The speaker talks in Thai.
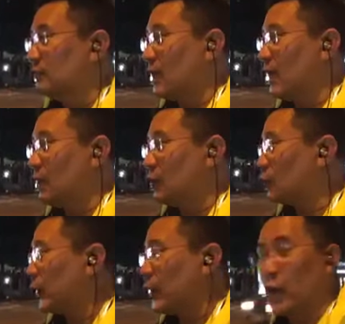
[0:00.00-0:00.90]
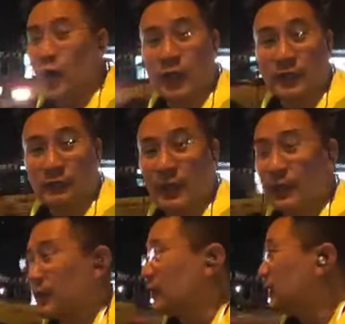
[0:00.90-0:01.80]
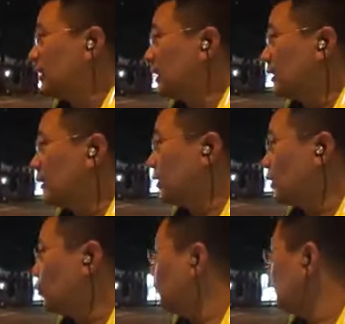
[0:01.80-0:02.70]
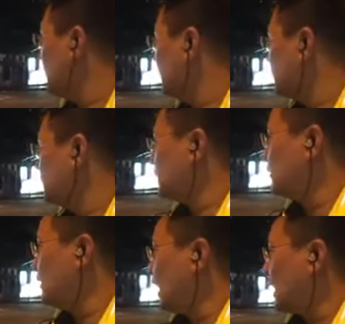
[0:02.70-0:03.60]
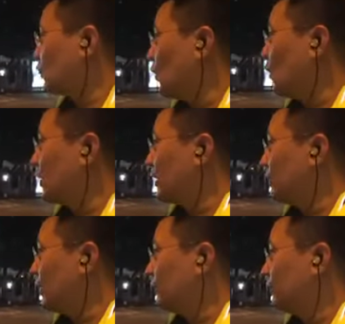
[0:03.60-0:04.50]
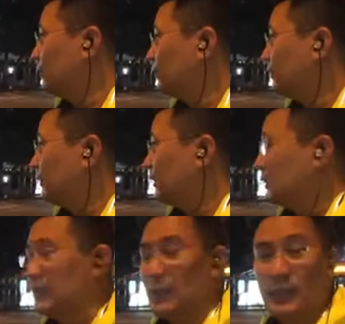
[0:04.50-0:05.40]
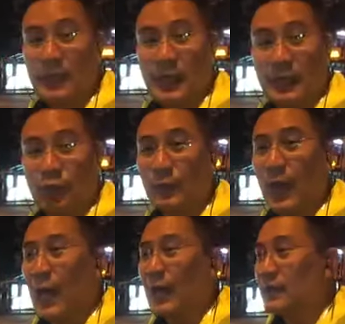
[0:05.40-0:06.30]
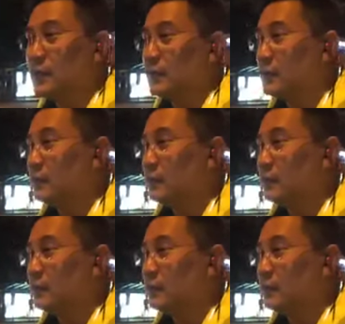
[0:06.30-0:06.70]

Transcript: มาเอากรวยออกแต่ว่าตอนนี้เนี่ยยังมีกลุ่มที่อาจจะเรียกได้ว่าฮาร์ดคอร์ยังแบบอารมณ์ค้างกันอยู่